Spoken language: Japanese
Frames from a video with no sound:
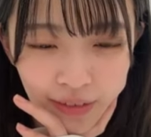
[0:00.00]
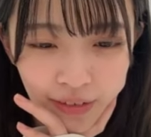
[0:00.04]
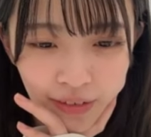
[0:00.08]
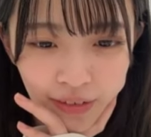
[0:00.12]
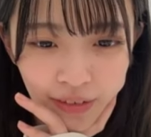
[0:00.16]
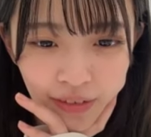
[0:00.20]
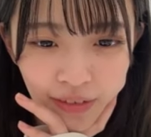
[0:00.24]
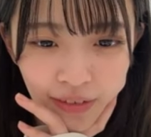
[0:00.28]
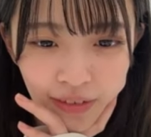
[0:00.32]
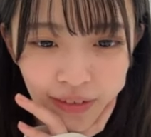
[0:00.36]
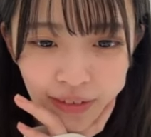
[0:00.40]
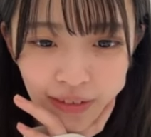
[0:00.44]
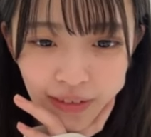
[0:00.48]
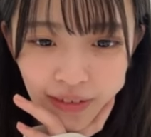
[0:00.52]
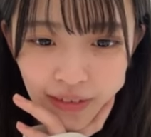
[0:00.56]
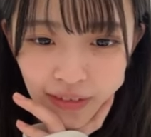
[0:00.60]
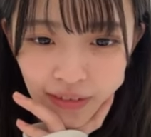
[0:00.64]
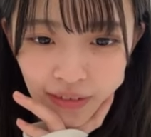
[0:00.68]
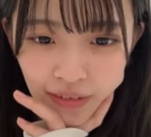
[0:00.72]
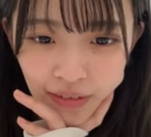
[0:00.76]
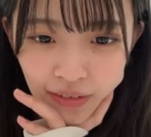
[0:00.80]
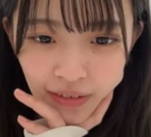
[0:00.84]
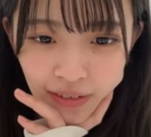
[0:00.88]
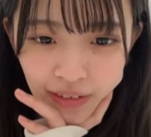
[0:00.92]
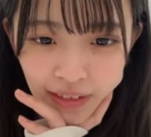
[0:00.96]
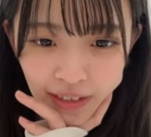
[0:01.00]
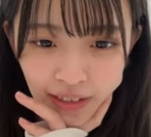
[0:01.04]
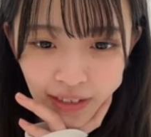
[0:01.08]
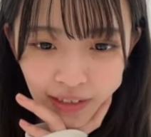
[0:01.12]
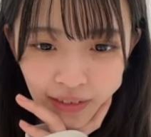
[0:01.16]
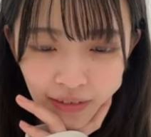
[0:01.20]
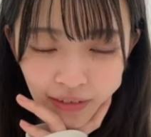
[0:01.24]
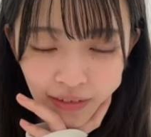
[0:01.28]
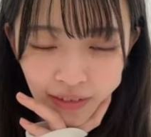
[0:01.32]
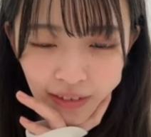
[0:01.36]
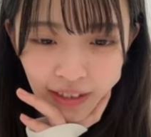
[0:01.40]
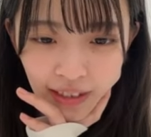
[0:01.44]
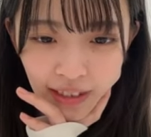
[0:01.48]
自分の洋服を同
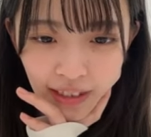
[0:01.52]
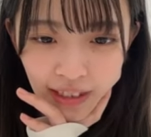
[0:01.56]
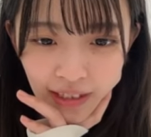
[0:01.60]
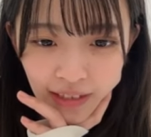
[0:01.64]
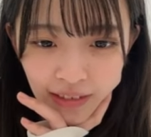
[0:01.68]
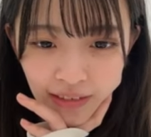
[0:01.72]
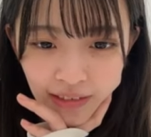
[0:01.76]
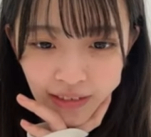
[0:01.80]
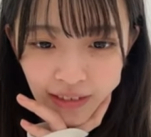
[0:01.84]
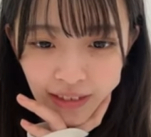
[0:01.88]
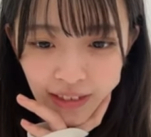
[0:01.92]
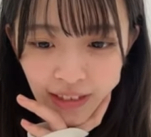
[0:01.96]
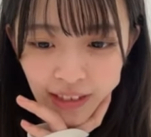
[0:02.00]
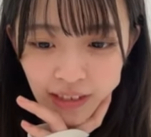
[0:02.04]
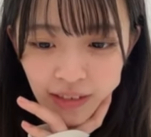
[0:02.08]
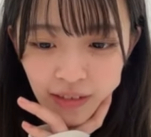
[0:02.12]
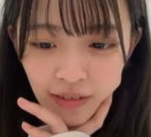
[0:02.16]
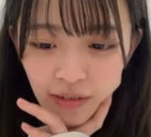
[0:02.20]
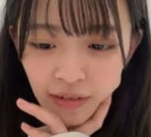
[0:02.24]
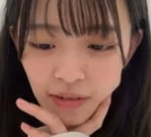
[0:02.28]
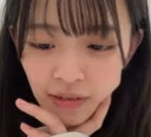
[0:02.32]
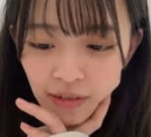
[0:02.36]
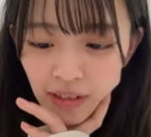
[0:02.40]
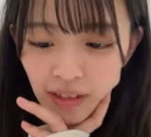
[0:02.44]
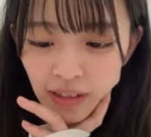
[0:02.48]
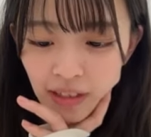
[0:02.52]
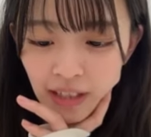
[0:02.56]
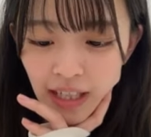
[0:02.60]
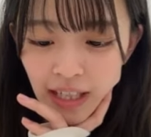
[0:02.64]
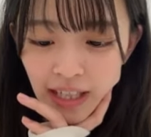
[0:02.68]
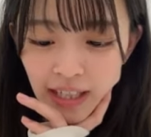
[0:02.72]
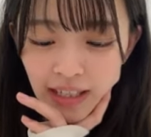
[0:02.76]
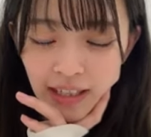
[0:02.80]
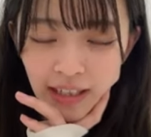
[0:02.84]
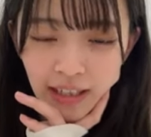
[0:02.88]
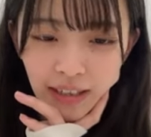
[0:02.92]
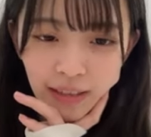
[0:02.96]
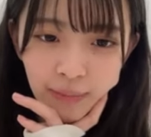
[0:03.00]
期や後輩に譲ったりすること
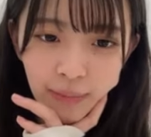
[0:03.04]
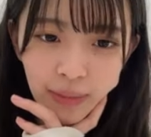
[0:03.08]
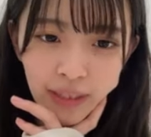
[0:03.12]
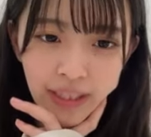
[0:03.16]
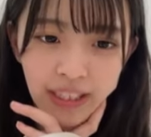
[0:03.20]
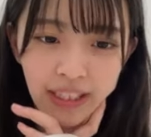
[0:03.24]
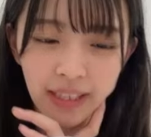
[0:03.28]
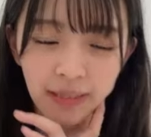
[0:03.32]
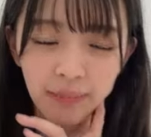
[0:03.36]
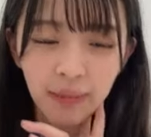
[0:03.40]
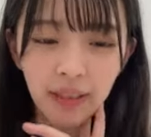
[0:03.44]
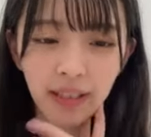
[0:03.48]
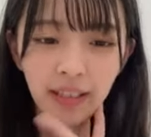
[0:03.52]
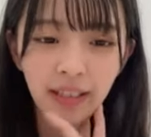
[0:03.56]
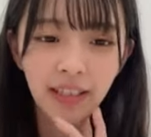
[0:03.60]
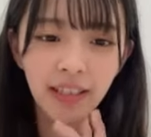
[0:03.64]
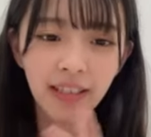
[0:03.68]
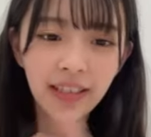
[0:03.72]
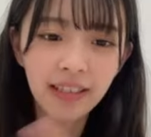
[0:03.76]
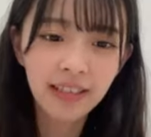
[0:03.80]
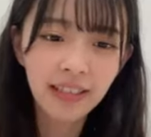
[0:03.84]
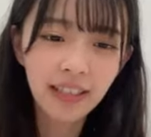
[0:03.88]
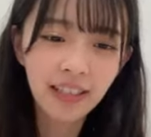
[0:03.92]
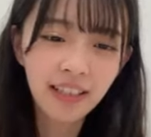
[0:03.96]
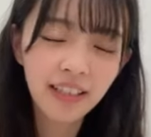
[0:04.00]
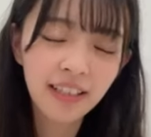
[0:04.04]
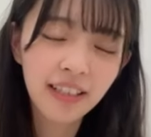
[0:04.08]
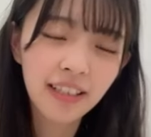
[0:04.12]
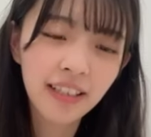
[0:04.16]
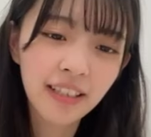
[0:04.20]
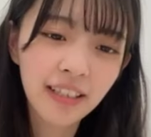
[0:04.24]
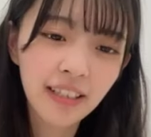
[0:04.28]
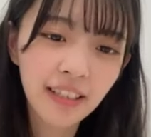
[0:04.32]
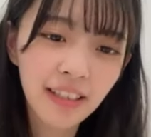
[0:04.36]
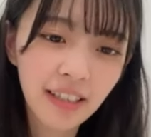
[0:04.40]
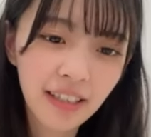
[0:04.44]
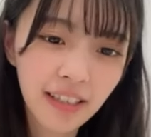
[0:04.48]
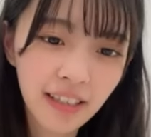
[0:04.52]
めっちゃ前に
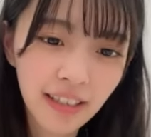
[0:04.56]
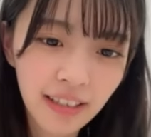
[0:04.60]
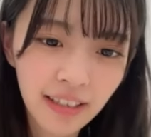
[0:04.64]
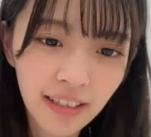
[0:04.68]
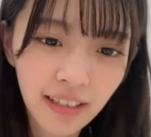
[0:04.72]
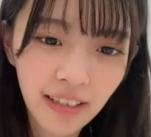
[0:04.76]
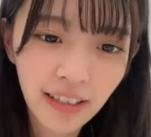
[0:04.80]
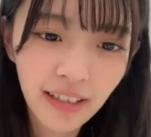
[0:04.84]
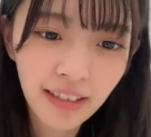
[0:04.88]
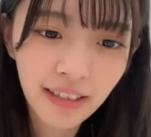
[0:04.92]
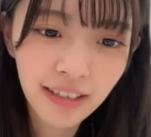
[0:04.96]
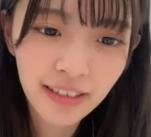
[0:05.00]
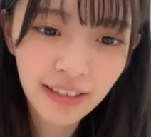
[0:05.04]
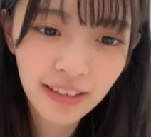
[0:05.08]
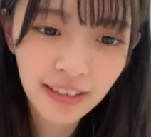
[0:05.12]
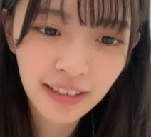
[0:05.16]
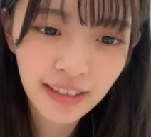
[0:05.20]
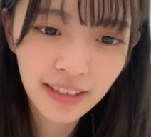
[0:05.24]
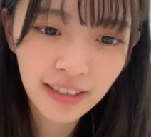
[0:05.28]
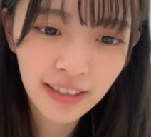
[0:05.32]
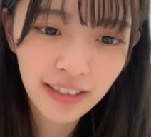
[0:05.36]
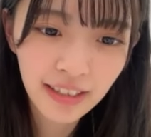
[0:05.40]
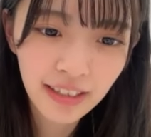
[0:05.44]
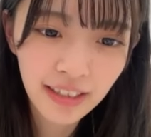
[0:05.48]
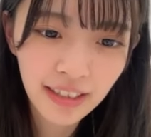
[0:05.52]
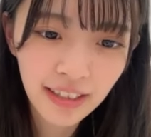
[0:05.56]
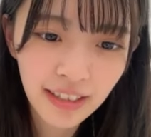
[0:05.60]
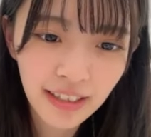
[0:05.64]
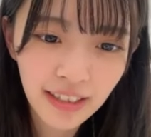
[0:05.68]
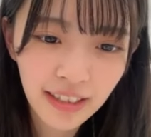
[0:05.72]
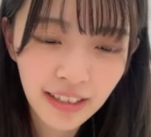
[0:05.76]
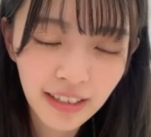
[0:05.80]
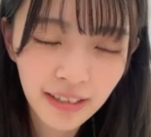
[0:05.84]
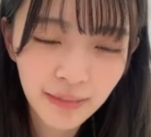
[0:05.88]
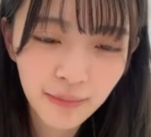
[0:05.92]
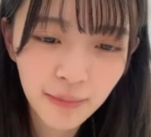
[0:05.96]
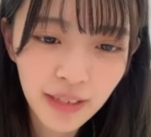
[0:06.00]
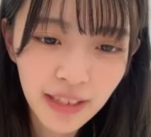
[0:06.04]
リサヒにあげた
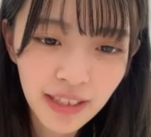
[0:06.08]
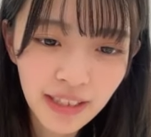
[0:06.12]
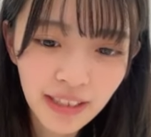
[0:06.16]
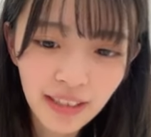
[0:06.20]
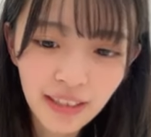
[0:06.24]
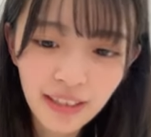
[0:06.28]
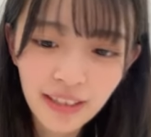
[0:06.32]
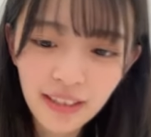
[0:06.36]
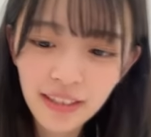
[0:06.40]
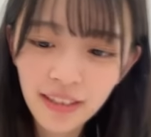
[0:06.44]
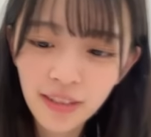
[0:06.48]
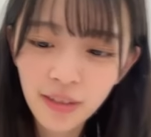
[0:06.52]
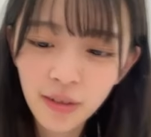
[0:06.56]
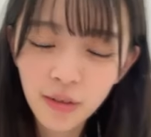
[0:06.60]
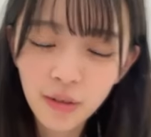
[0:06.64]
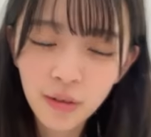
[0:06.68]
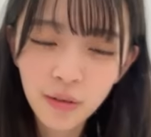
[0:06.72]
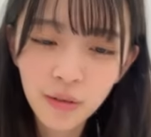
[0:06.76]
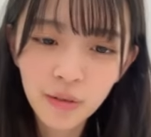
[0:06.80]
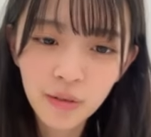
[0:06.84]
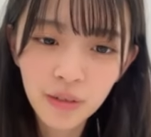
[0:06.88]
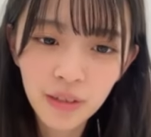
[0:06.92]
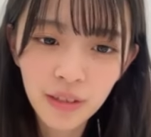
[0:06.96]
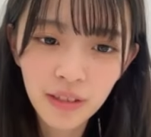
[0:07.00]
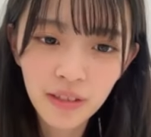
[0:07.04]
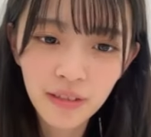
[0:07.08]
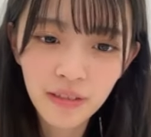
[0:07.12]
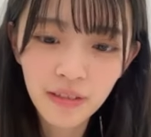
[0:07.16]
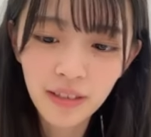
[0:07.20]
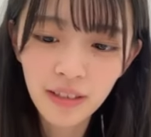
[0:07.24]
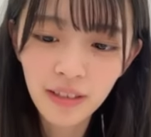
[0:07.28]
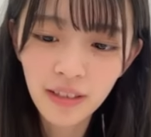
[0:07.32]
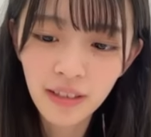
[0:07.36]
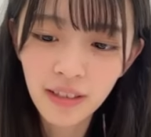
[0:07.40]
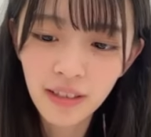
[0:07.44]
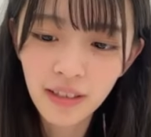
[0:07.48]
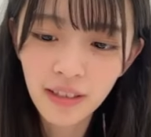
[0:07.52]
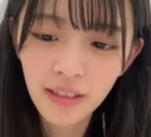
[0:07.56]
めっちゃ喜んで
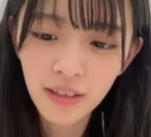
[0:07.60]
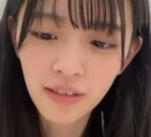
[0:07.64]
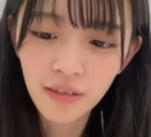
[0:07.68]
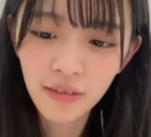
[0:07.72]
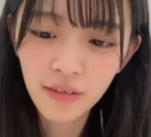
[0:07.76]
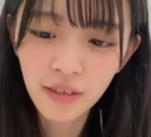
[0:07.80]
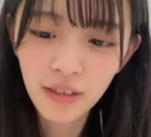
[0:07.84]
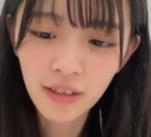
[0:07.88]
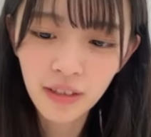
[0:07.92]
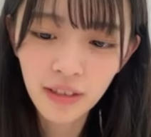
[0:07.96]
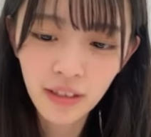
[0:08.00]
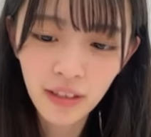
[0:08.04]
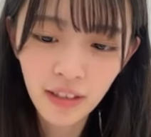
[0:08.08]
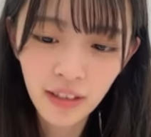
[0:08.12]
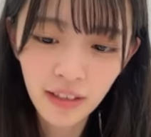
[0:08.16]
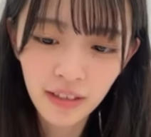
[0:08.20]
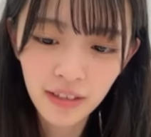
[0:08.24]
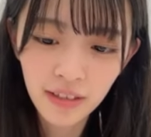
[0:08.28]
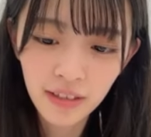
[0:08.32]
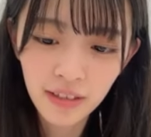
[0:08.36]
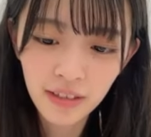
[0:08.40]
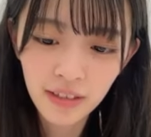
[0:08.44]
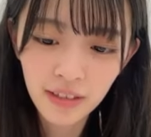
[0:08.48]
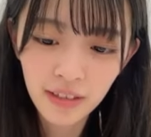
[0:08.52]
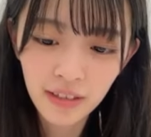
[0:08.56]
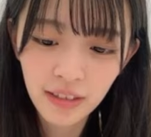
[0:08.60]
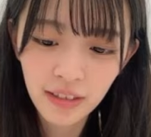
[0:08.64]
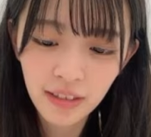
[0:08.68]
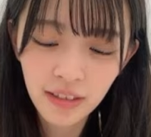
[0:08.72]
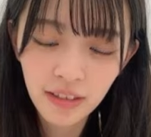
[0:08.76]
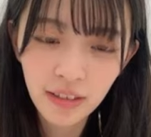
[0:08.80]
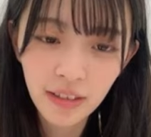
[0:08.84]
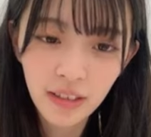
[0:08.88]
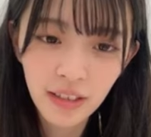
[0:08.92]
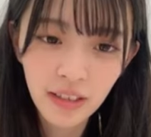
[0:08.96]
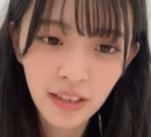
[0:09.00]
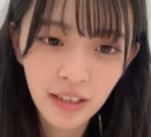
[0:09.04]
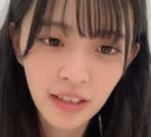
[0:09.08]
くれて来てくれた
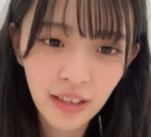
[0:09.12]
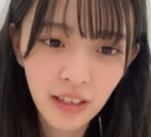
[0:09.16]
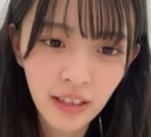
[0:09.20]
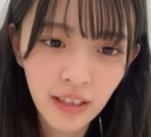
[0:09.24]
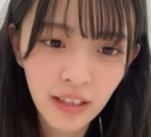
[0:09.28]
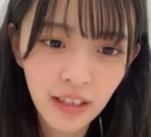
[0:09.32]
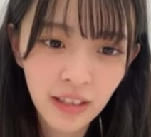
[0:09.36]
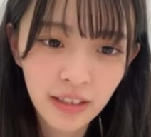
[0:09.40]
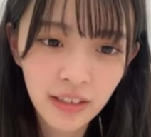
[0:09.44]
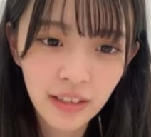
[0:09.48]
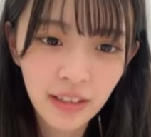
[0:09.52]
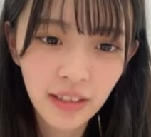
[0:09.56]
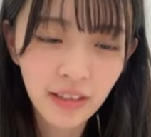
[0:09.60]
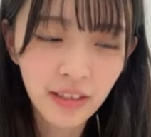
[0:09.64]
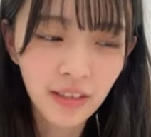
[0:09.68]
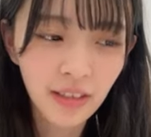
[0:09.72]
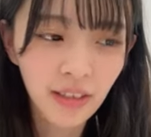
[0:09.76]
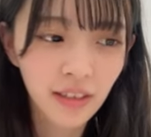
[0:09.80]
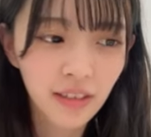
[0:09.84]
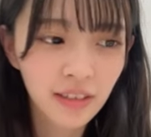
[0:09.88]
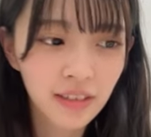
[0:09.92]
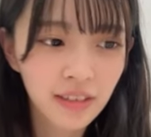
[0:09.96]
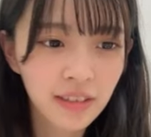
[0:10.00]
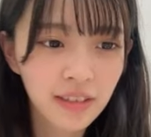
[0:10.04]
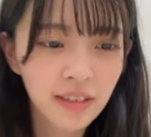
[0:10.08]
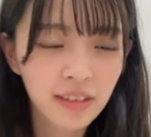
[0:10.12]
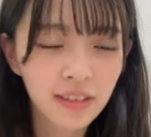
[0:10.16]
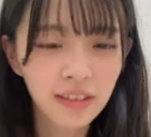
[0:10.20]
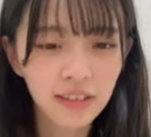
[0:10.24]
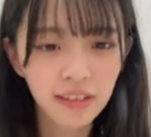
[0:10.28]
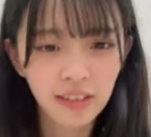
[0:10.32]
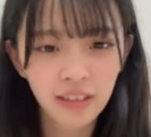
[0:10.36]
なんか